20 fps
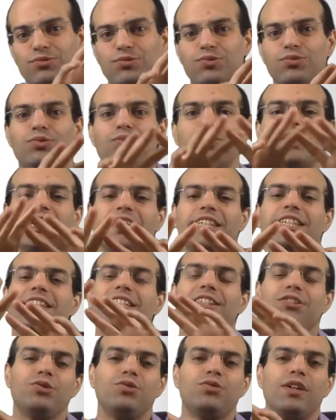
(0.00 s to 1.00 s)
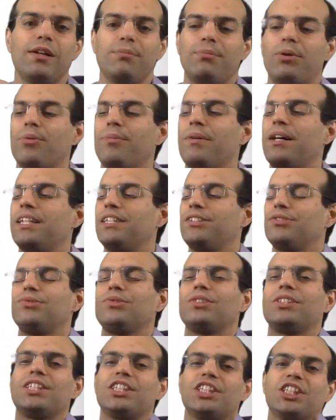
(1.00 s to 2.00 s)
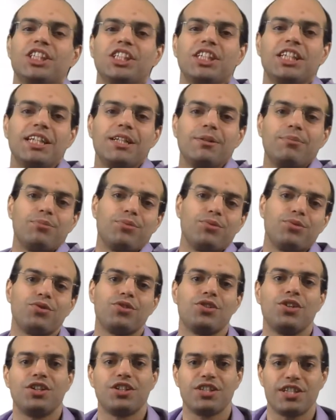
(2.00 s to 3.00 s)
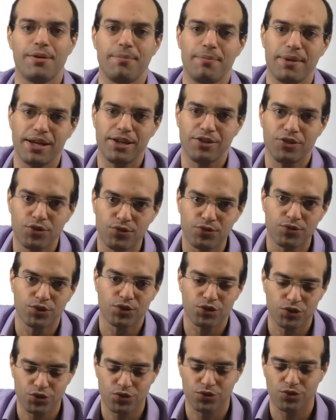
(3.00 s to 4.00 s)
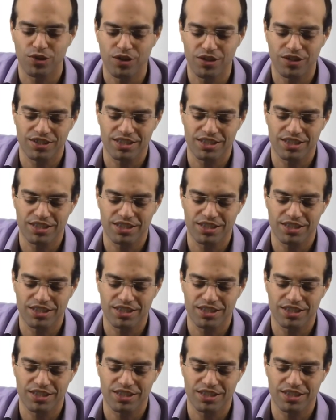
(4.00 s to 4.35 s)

vous créez des nouvelles promesses, vous enchaînez plusieurs appels de fonctions